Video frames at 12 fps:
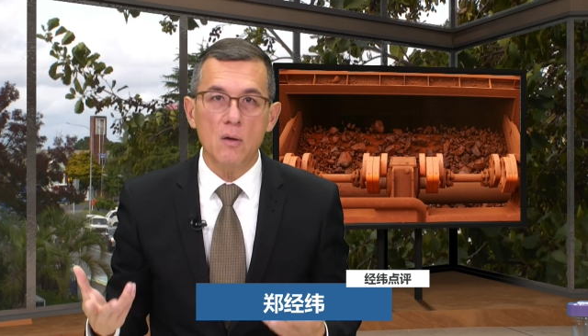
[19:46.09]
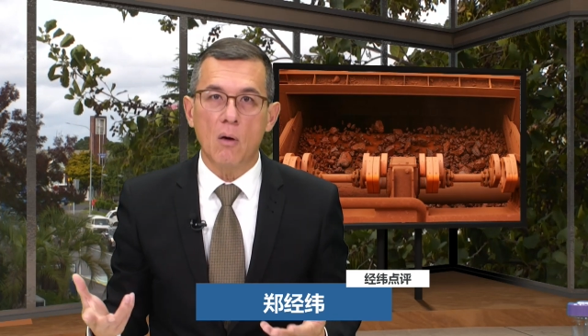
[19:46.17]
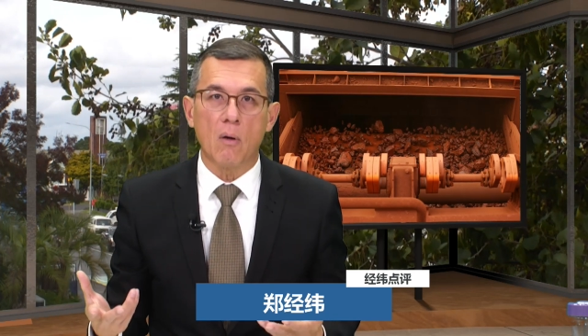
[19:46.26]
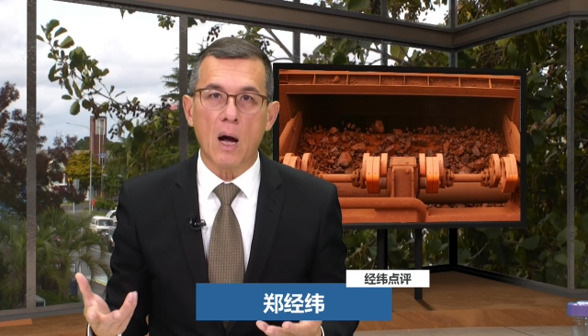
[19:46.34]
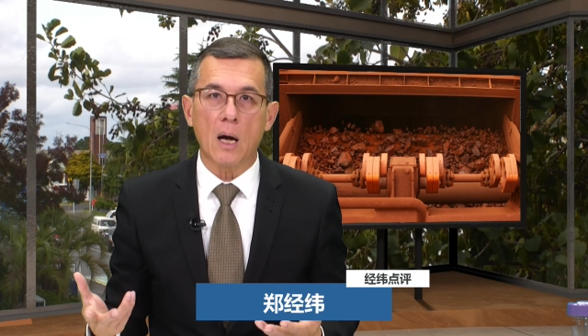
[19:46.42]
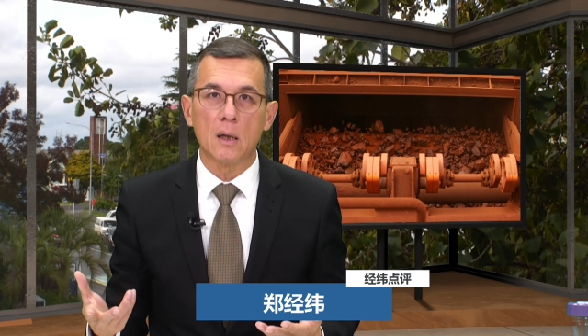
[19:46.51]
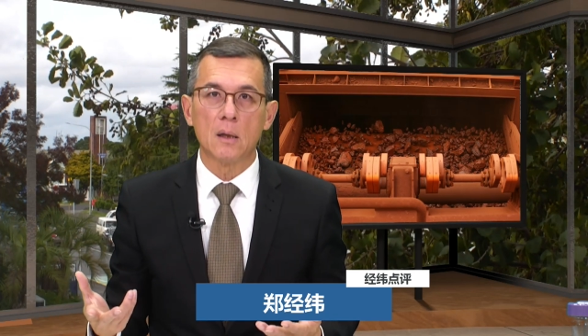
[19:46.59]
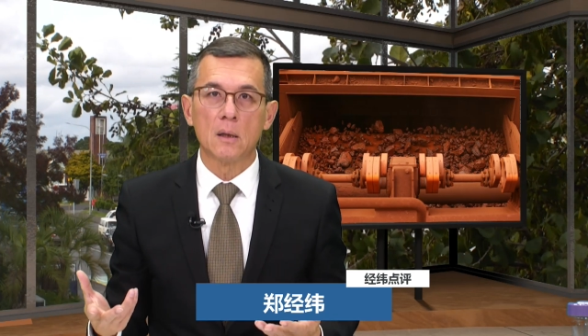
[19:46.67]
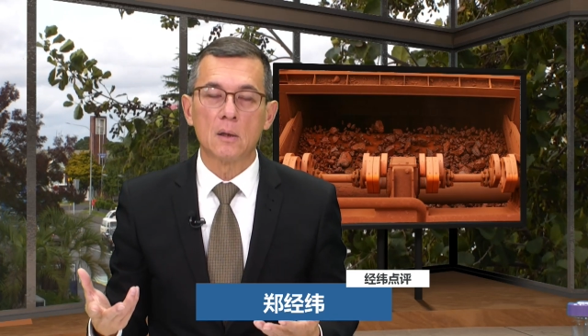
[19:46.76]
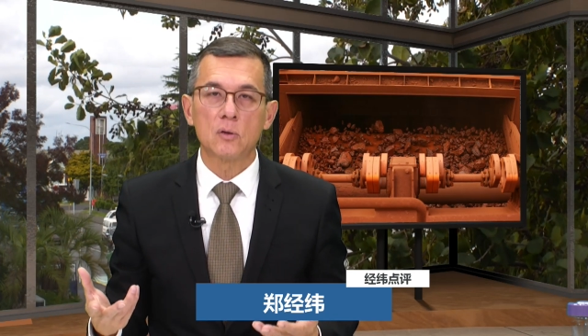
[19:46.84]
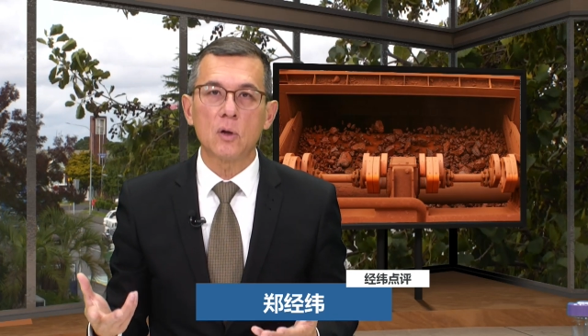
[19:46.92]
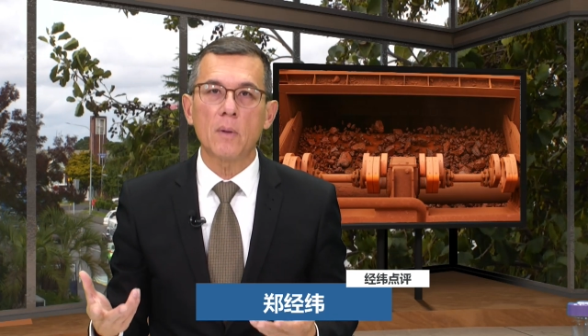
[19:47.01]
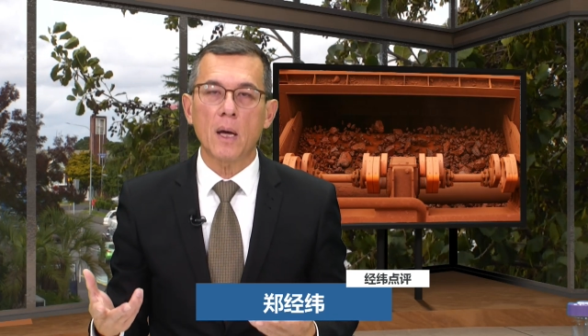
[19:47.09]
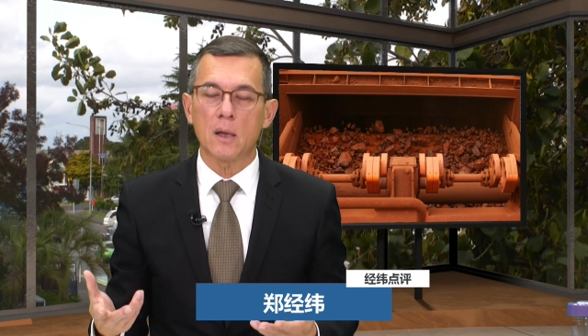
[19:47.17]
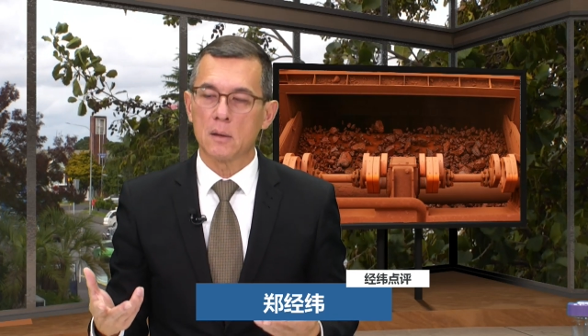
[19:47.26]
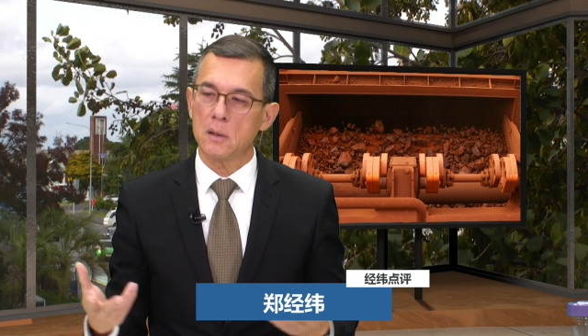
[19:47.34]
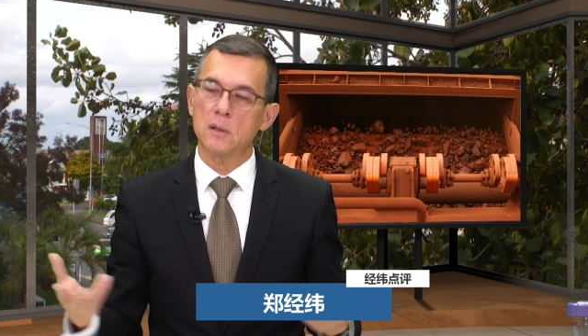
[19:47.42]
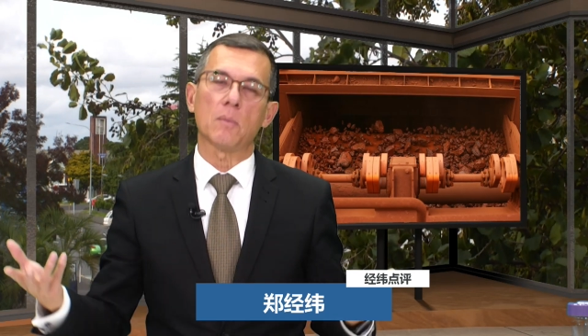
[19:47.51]
有啊，对不对？
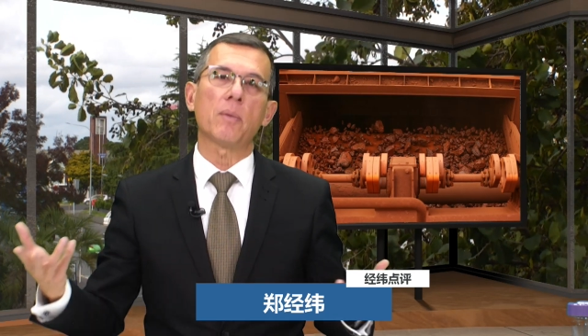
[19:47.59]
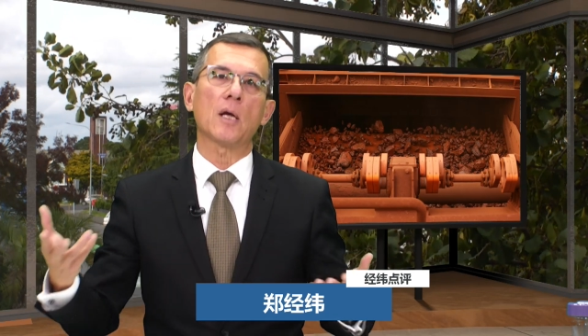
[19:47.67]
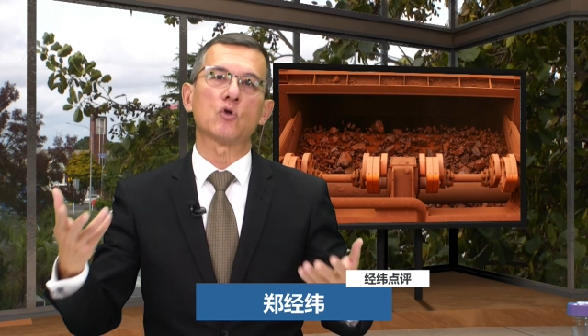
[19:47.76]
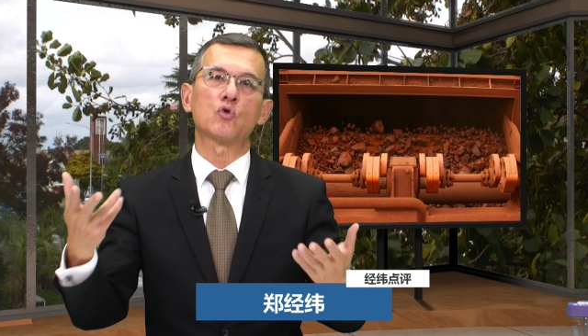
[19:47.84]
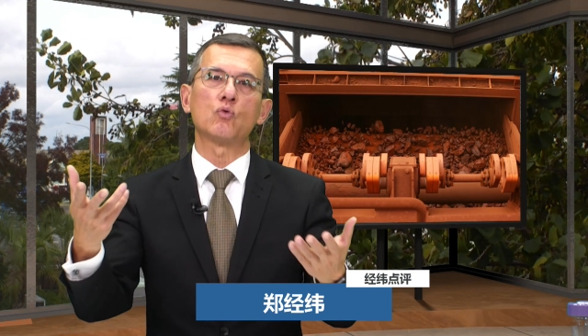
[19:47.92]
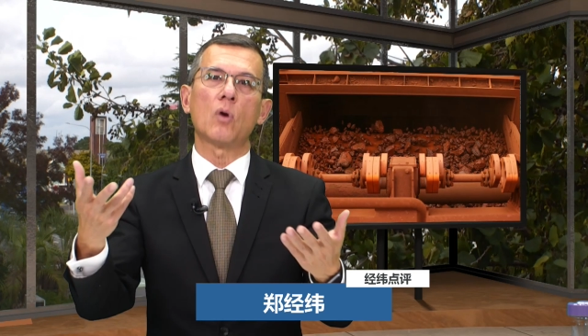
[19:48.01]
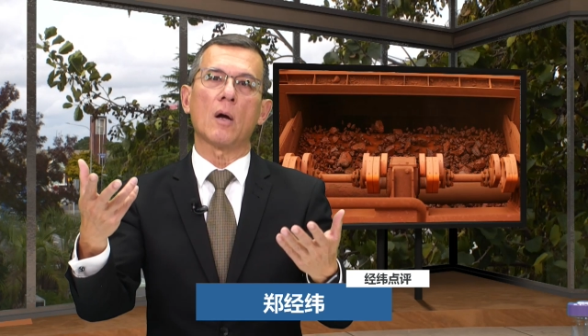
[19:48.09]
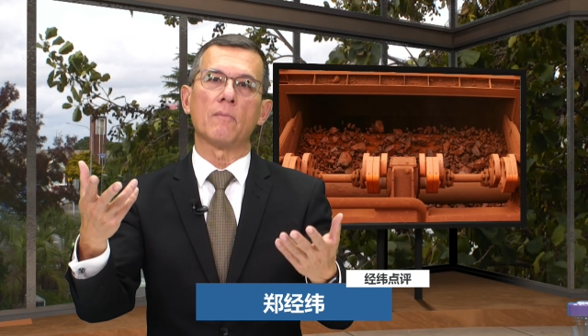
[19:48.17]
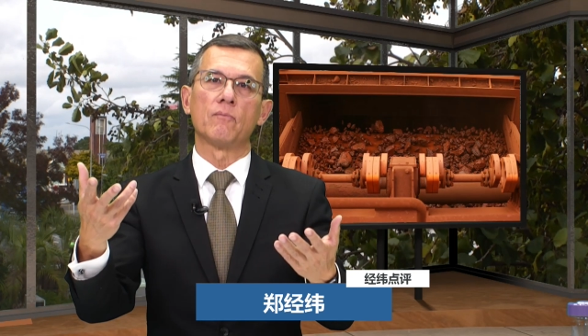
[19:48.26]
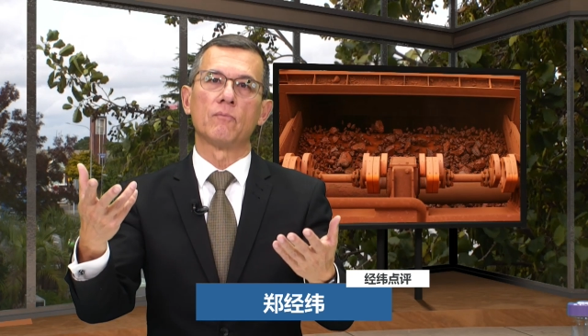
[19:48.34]
那怎么办？输了。